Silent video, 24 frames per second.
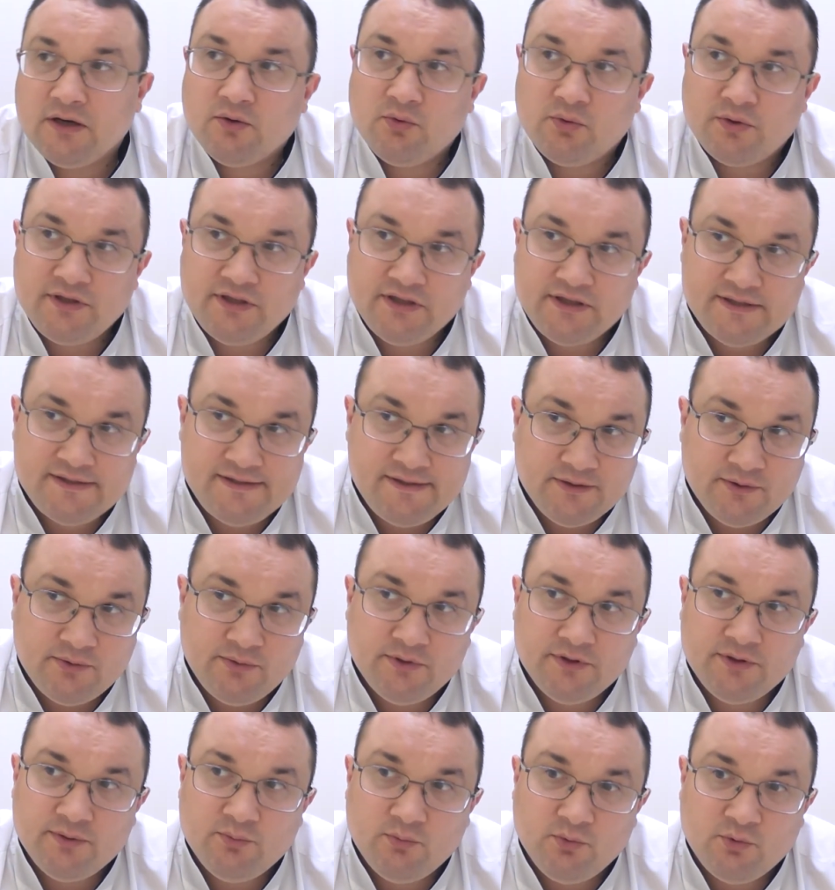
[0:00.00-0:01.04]

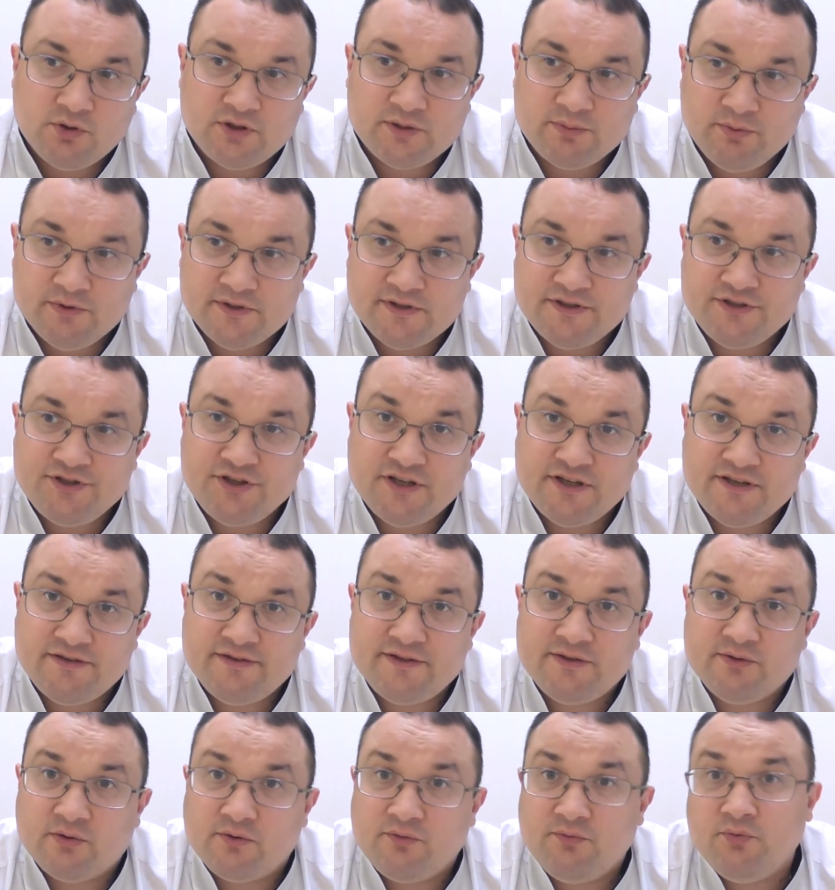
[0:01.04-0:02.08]
Кортикостероиды могут использоваться чаще
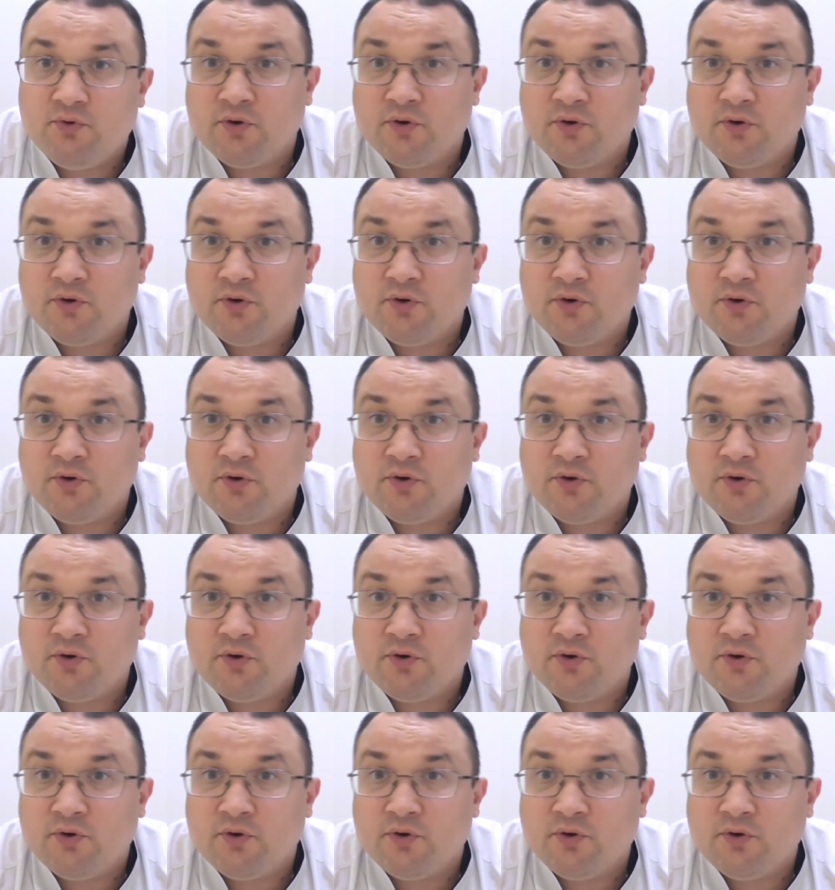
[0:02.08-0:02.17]
всего в